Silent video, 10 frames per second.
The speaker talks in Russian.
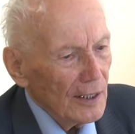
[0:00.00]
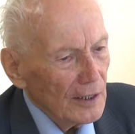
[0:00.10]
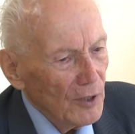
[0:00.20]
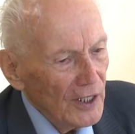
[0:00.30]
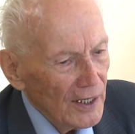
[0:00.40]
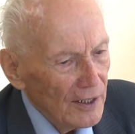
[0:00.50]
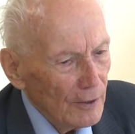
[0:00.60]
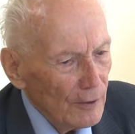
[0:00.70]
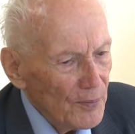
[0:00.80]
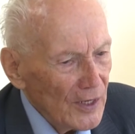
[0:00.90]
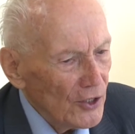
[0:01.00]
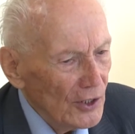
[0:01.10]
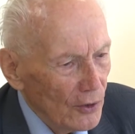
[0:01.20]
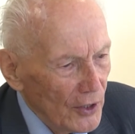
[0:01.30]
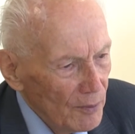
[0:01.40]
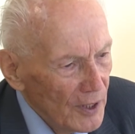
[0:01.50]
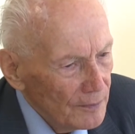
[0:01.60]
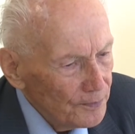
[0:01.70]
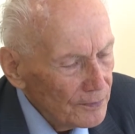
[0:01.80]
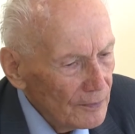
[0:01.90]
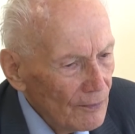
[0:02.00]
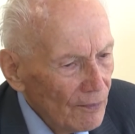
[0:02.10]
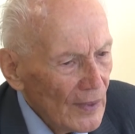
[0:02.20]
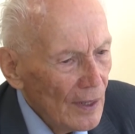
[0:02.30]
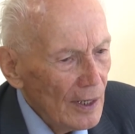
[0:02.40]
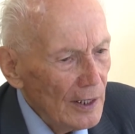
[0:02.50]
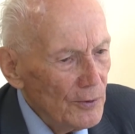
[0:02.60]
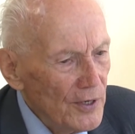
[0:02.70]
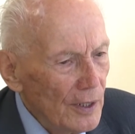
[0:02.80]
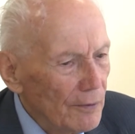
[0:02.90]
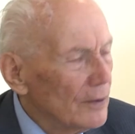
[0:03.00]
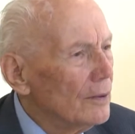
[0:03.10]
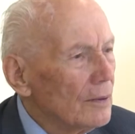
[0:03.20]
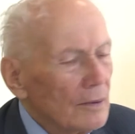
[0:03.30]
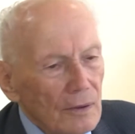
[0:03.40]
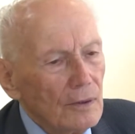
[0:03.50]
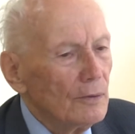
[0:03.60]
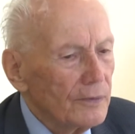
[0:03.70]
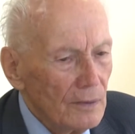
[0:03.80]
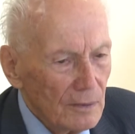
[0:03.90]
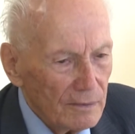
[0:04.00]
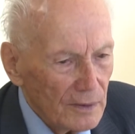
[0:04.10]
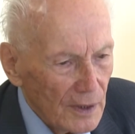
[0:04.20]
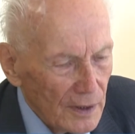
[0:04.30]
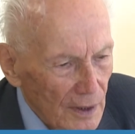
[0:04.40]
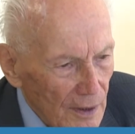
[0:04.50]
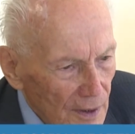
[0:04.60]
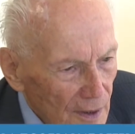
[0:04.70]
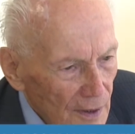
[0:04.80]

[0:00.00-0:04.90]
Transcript: этому лагерю эшелонами людей ну, в таких